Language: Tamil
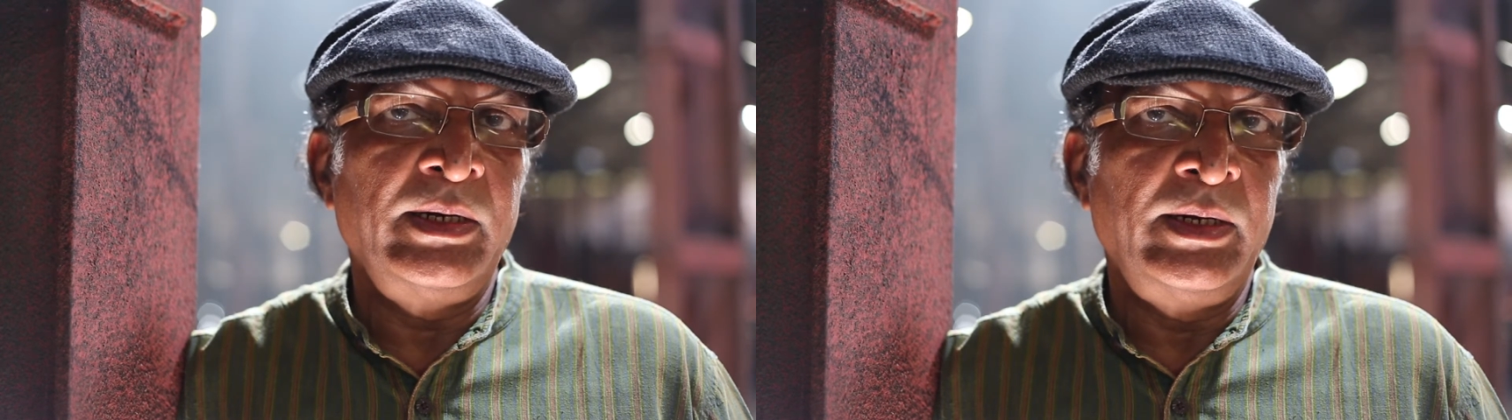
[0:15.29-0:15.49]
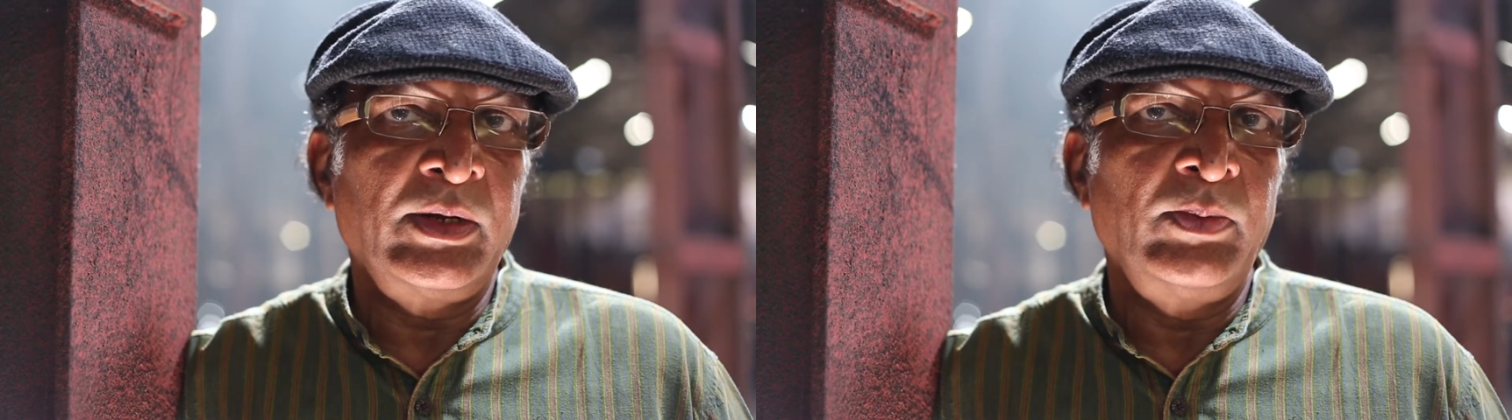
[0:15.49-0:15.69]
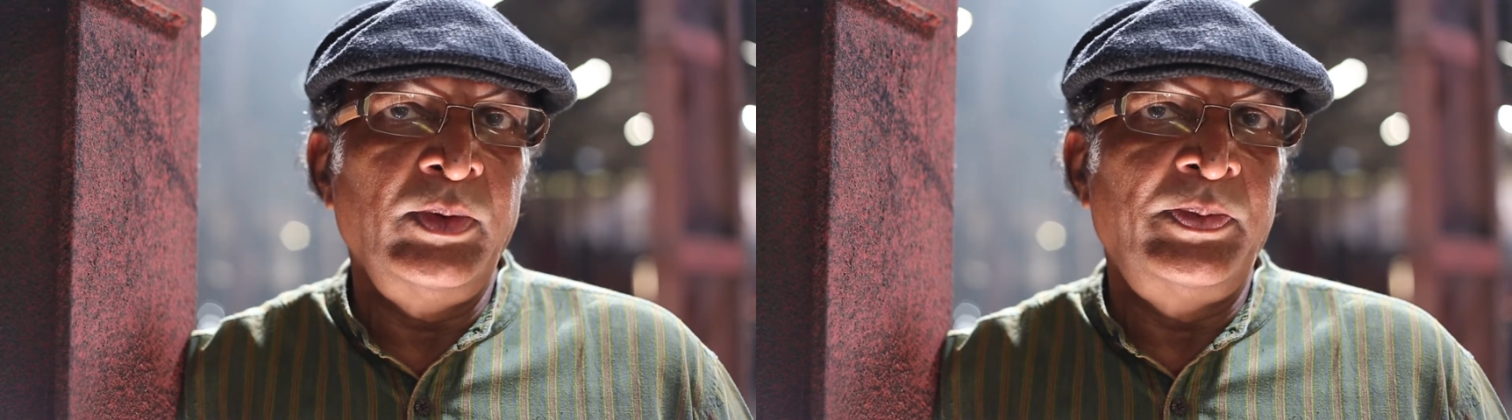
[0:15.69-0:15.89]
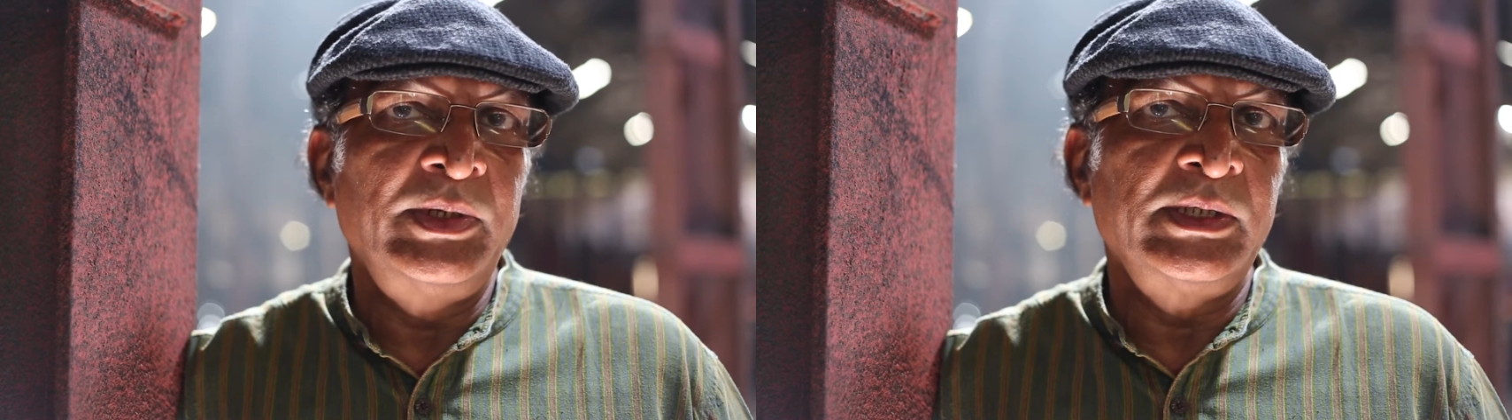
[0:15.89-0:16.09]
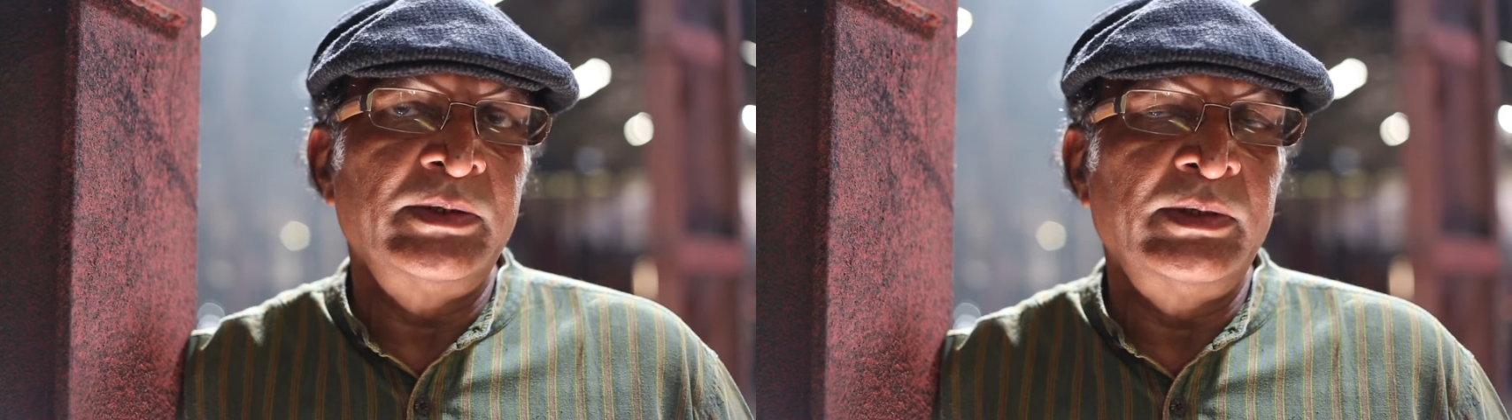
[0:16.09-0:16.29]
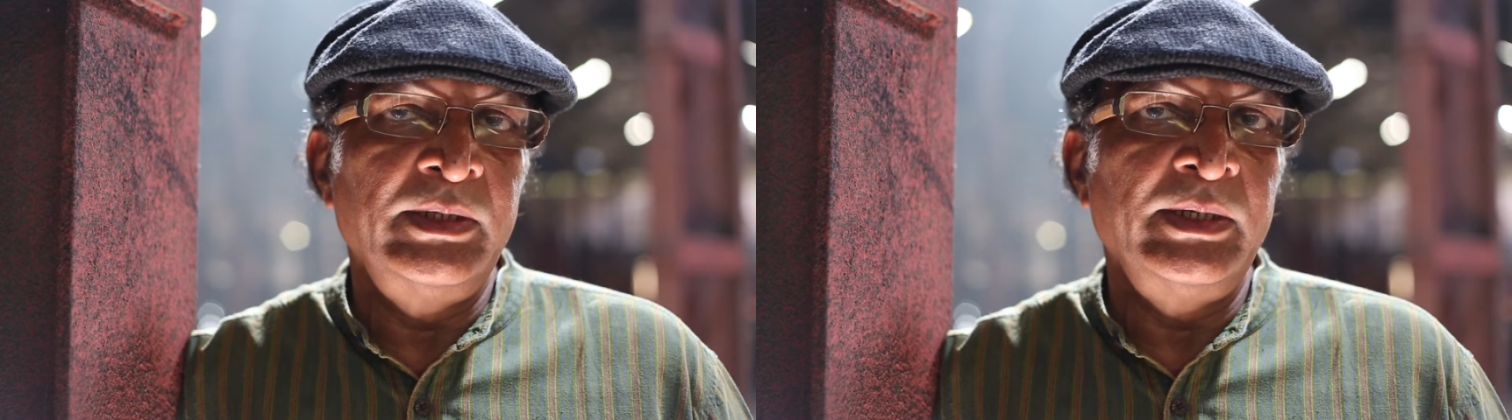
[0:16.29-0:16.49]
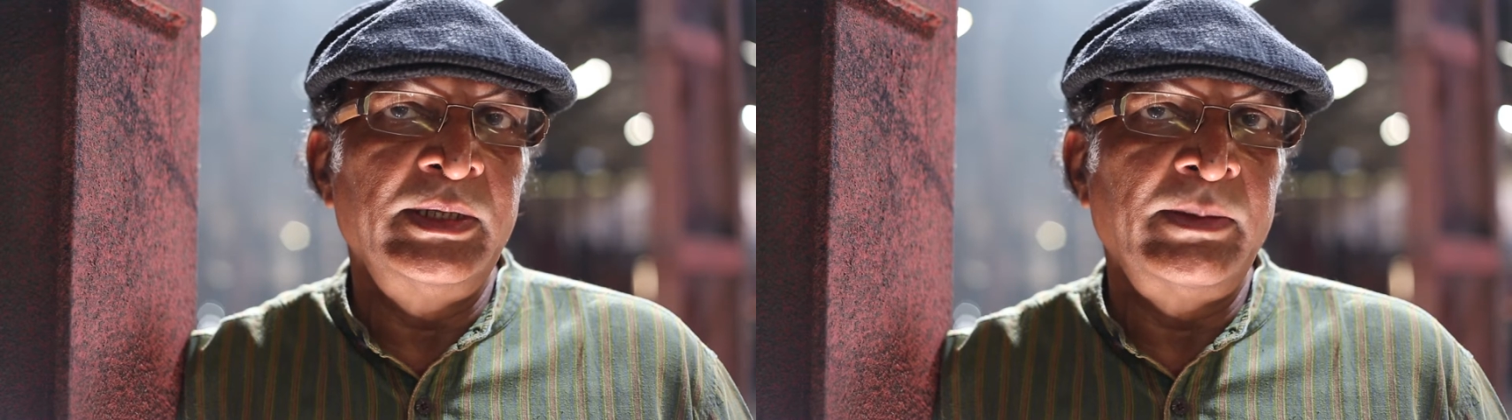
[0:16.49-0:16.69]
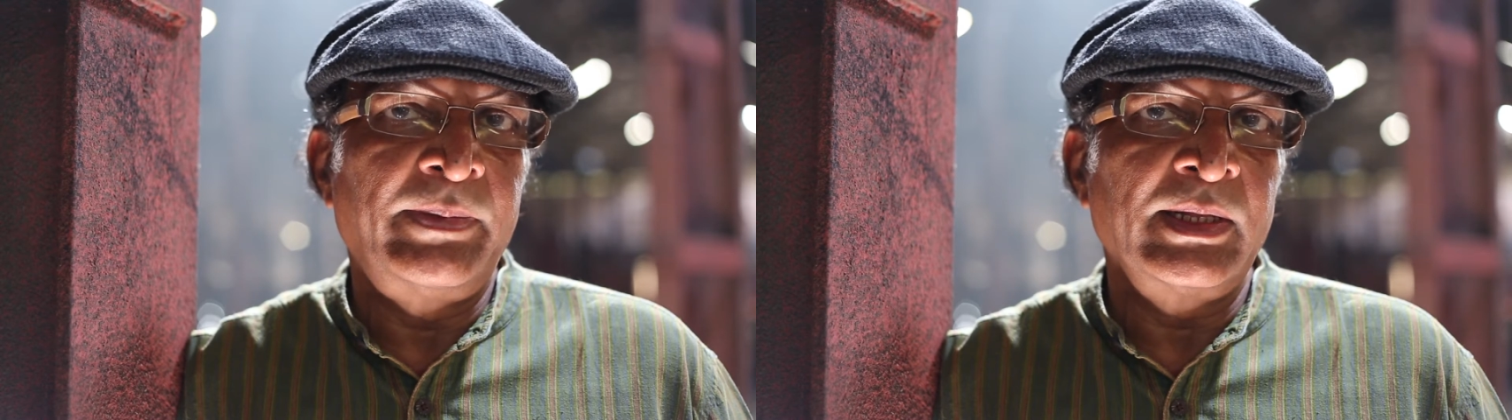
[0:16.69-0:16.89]
எனக்கு ரொம்ப பிடிச்சது வந்து
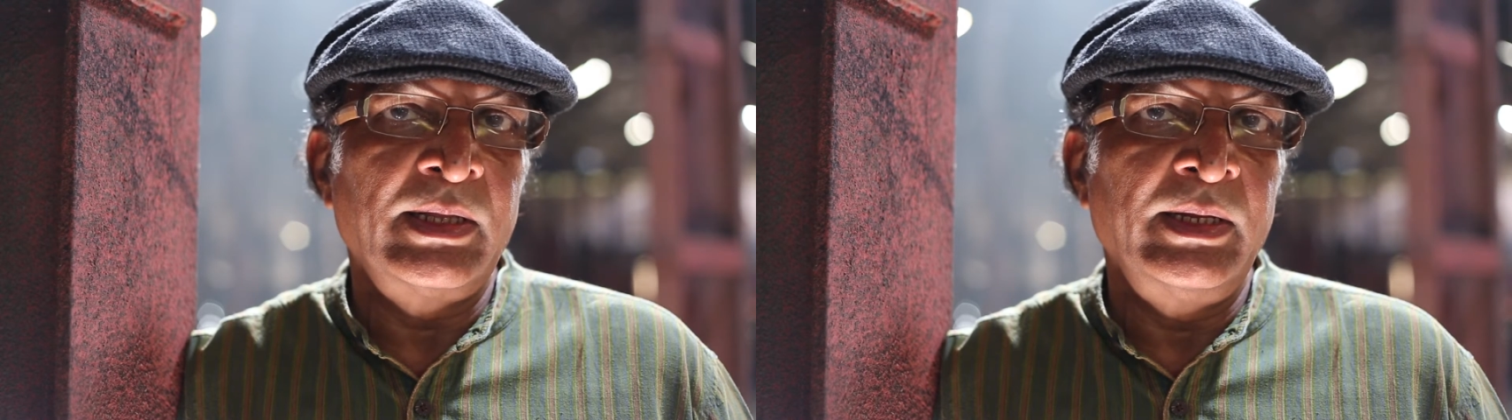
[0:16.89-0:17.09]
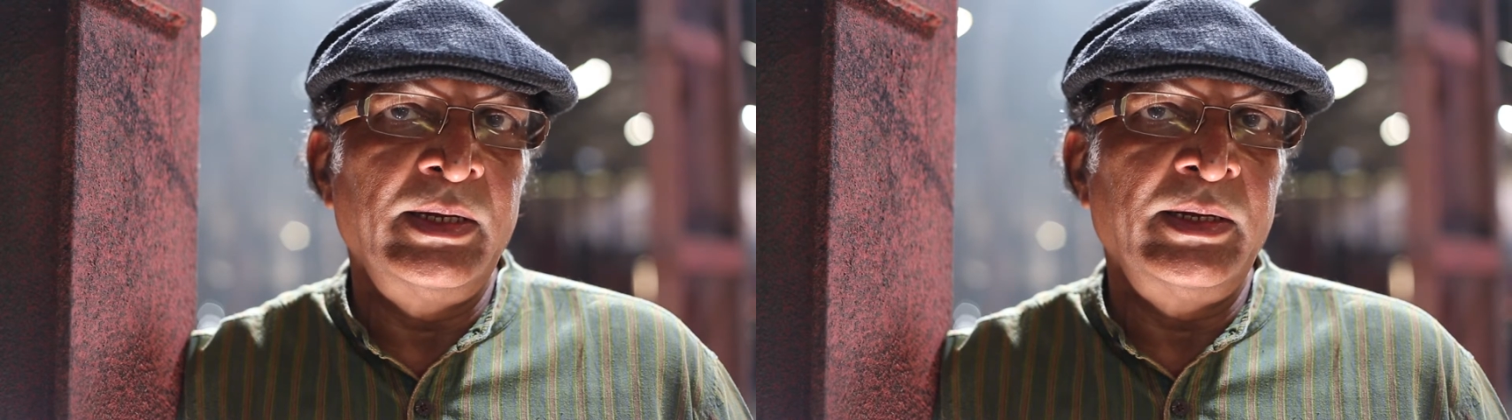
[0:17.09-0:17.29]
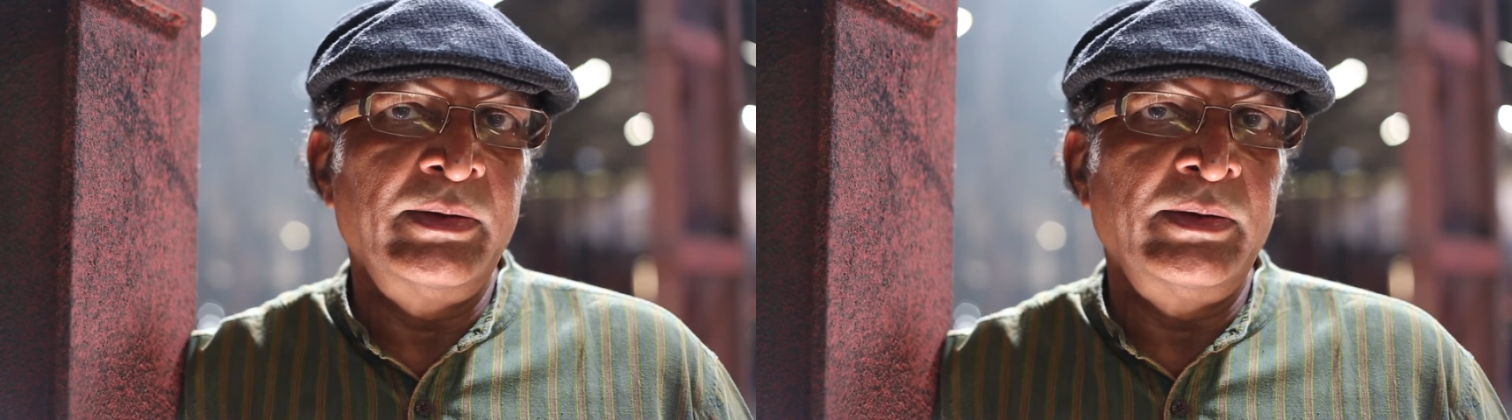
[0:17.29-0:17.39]
இந்த படத்தில்